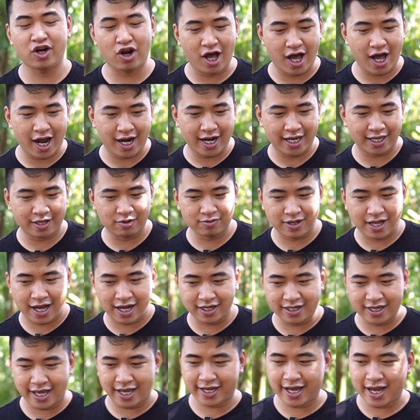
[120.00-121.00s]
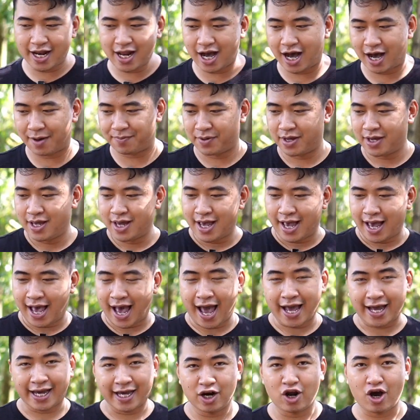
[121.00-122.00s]
loa là chúng ta có thể kết hợp
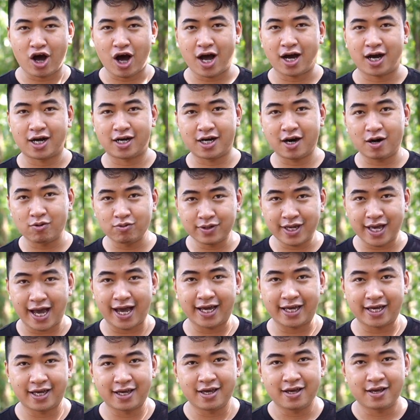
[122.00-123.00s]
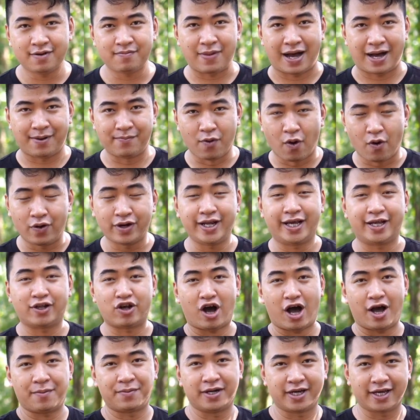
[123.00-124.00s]
hai cái loa không dây bằng một cái điện
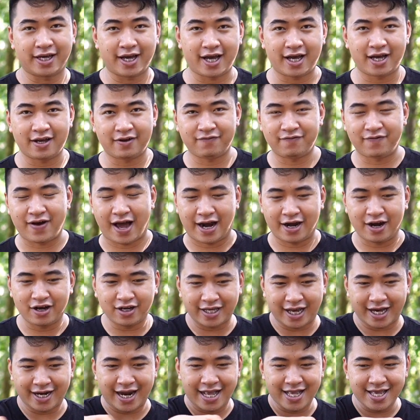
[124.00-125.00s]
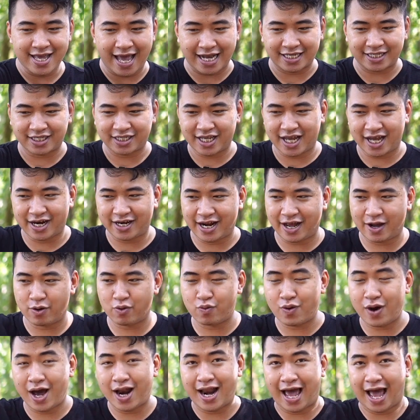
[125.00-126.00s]
thoại mọi người ha và nó có thể đánh nhạc stereo
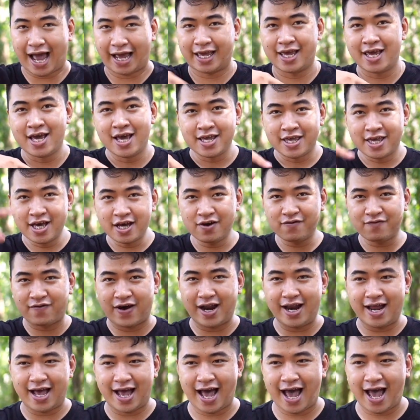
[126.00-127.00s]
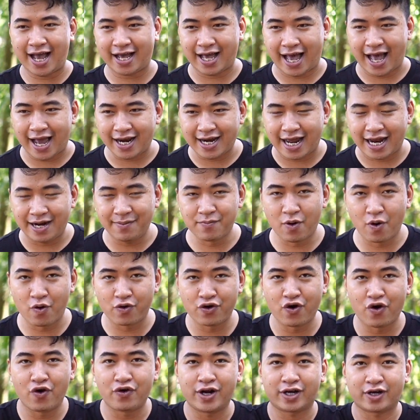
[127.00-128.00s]
qua lại chứ không phải là hai cái đánh
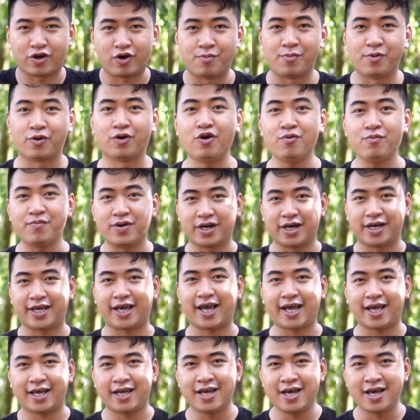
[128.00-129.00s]
mono ra cùng một lúc mọi người nha